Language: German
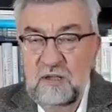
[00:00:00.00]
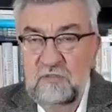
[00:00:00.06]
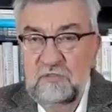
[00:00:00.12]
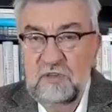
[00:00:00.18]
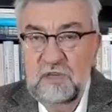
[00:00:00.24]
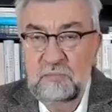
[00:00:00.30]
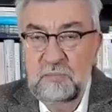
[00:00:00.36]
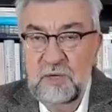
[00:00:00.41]

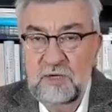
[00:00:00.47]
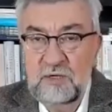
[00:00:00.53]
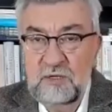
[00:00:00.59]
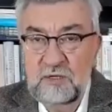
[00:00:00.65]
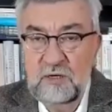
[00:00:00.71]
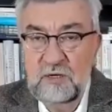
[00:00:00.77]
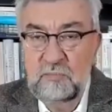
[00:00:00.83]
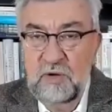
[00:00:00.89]
wie er
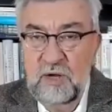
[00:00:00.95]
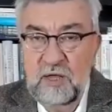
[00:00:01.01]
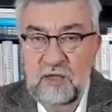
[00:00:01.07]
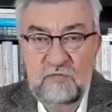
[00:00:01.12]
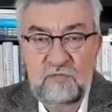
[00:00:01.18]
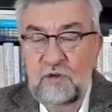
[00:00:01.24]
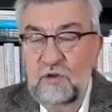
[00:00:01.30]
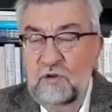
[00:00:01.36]
mal
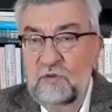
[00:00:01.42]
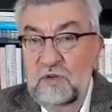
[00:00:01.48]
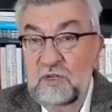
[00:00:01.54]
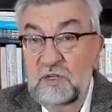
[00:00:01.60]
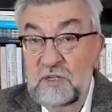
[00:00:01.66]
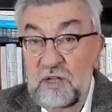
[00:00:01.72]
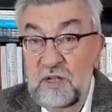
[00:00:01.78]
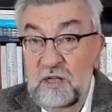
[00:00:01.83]
geplant war und
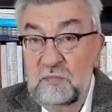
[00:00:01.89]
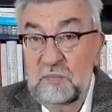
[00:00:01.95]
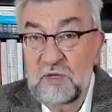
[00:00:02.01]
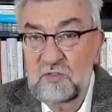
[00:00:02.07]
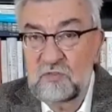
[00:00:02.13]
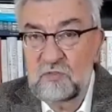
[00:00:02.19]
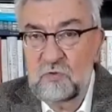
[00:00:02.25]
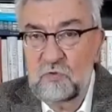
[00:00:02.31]
nicht
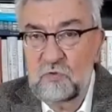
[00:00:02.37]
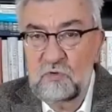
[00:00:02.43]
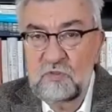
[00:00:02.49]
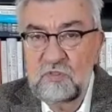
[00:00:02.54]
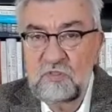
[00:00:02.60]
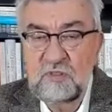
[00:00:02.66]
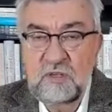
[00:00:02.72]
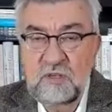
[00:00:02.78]
dreimal so
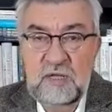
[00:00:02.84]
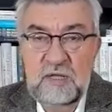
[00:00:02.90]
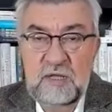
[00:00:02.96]
groß.